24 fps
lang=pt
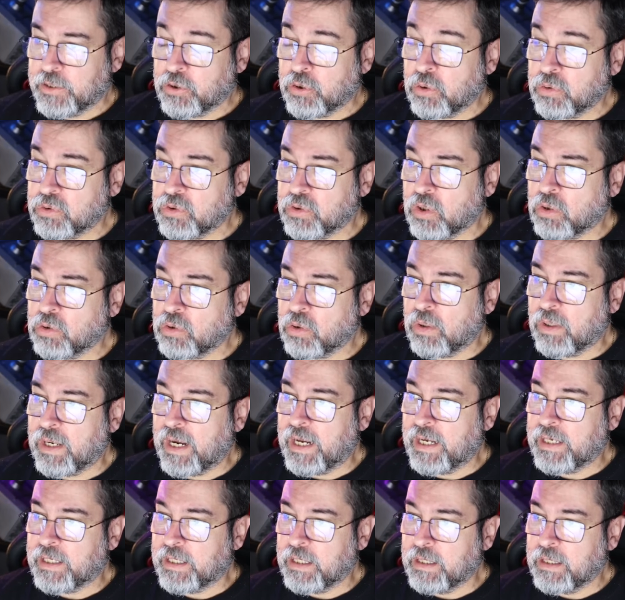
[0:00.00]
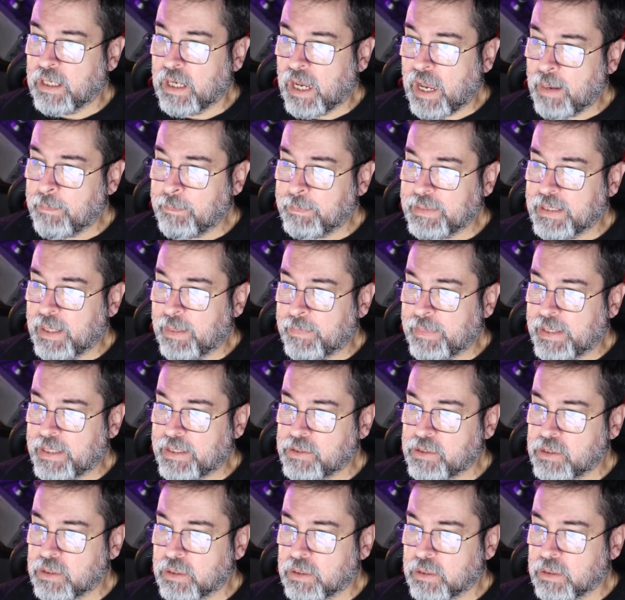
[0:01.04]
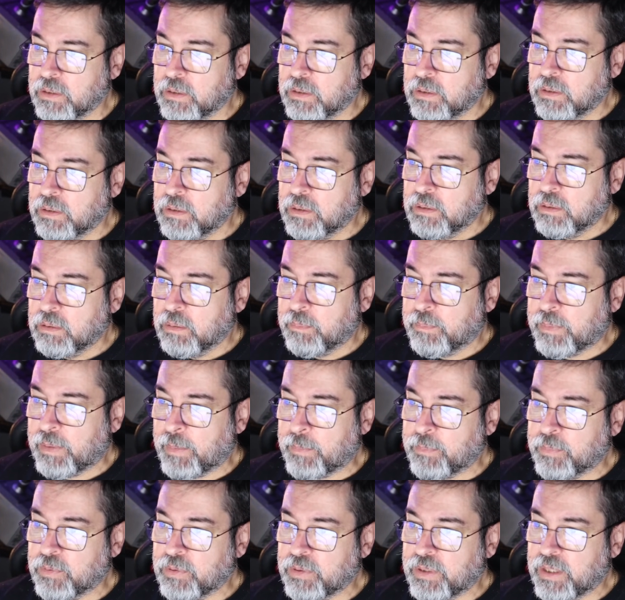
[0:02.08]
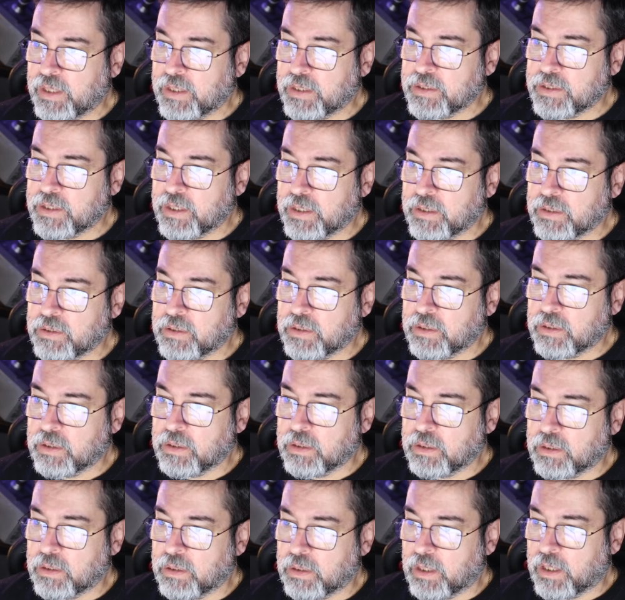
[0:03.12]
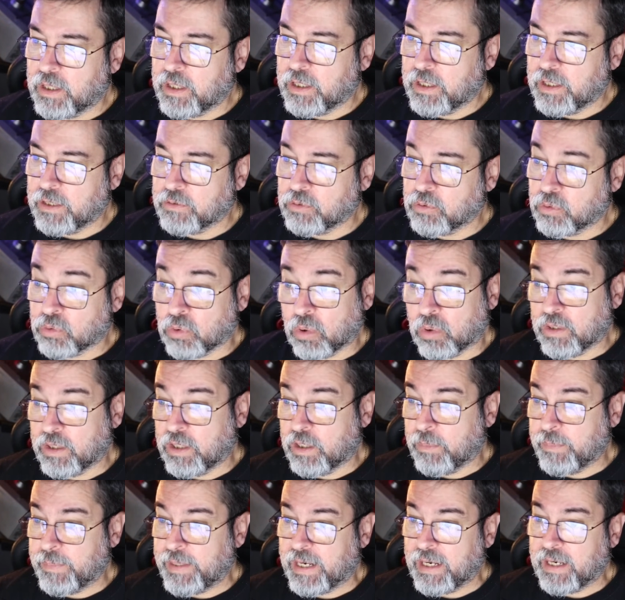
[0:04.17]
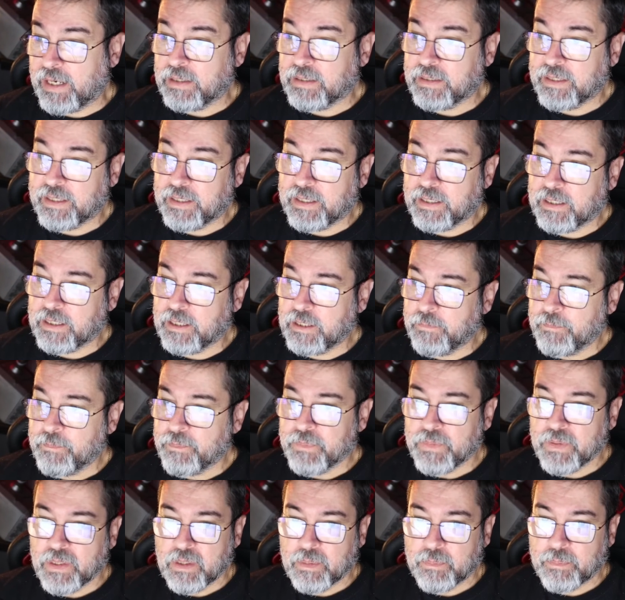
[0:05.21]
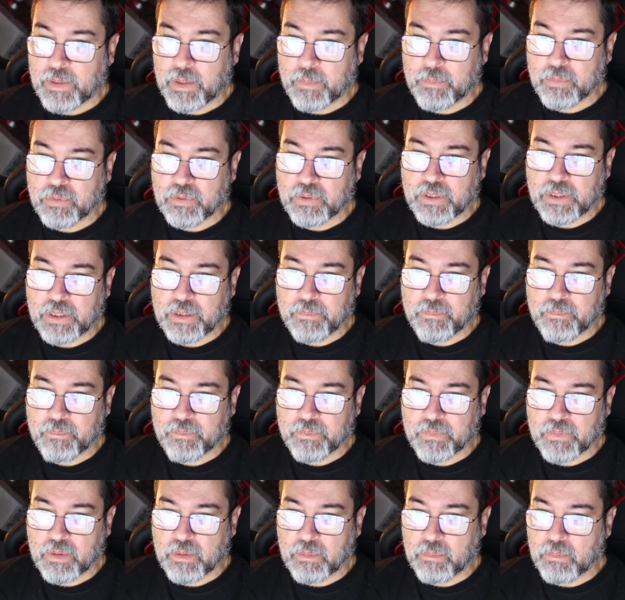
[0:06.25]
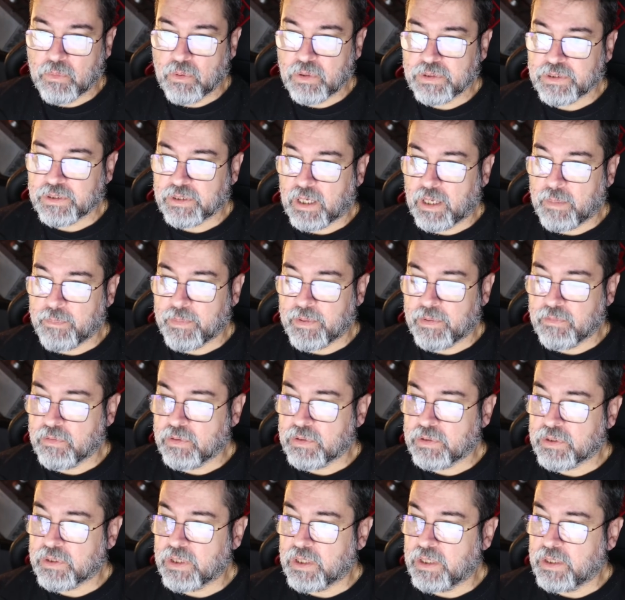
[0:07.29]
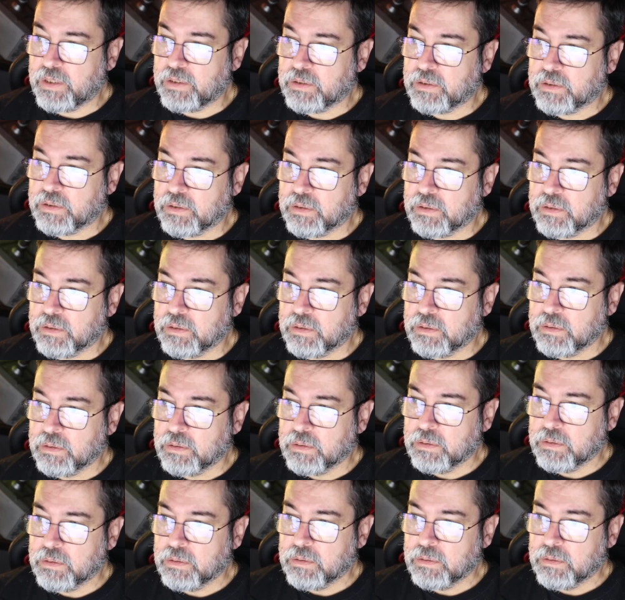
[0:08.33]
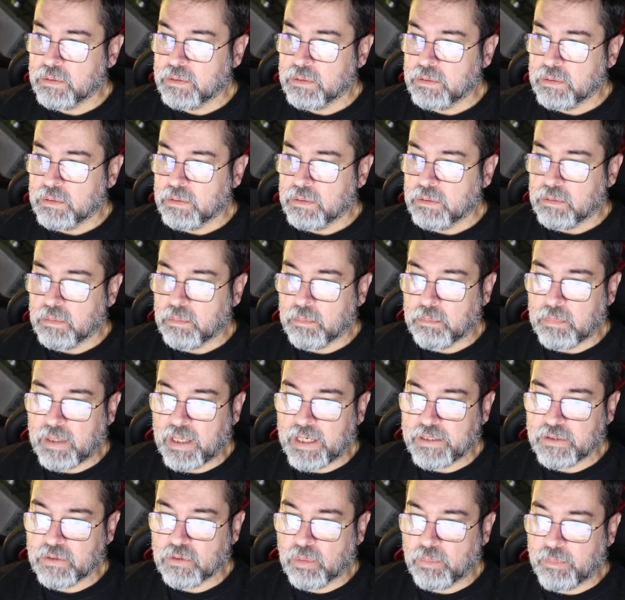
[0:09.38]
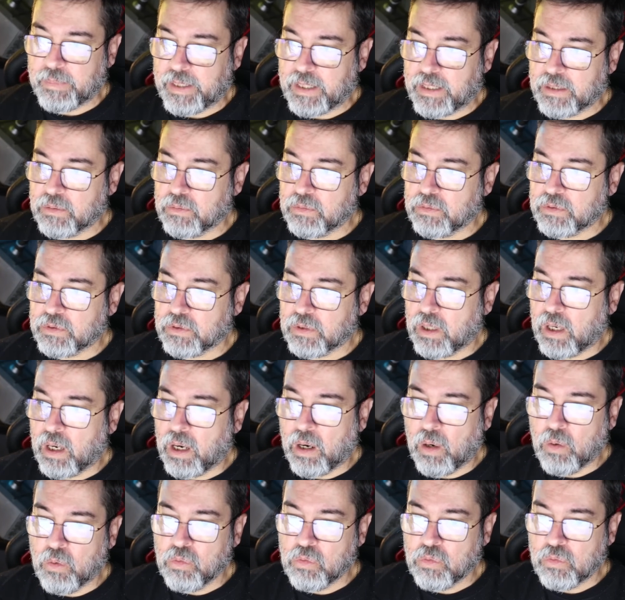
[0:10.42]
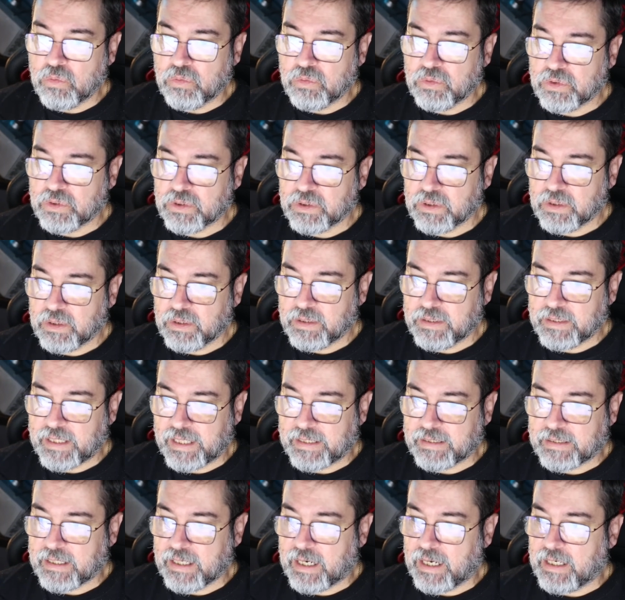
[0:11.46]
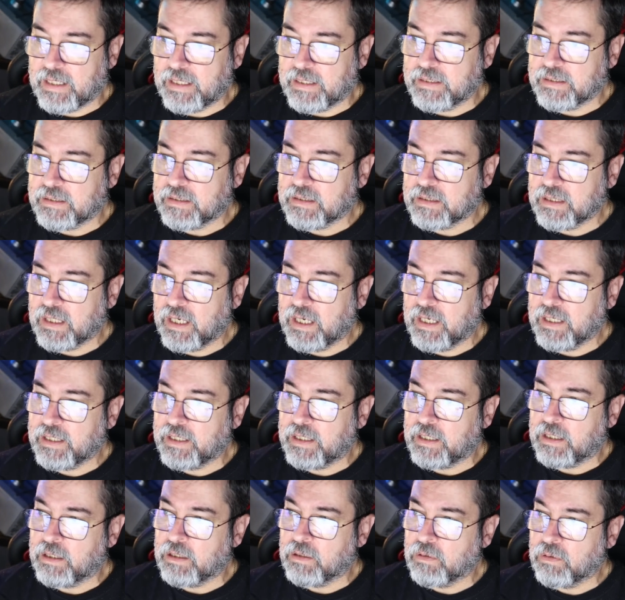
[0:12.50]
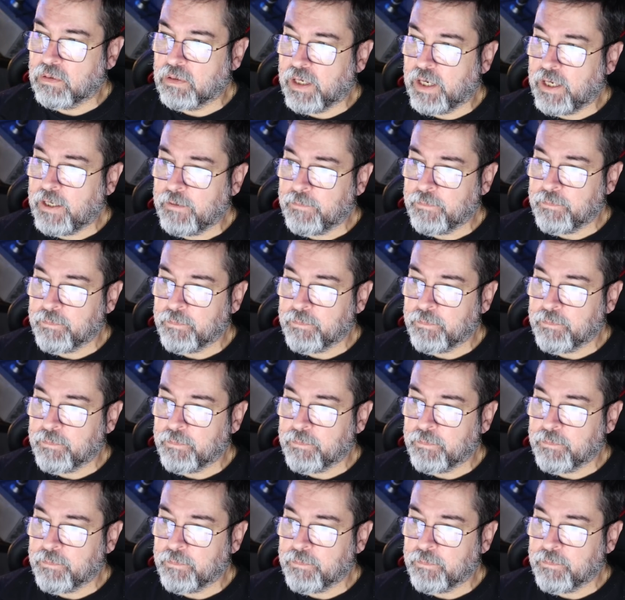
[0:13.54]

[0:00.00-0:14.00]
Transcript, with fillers: eu só trocar aqui rapidamente para poder a gente. É, tô trocando a minha carteira aqui para poder mostrar para vocês mais ou menos alguns detalhes aqui, ok?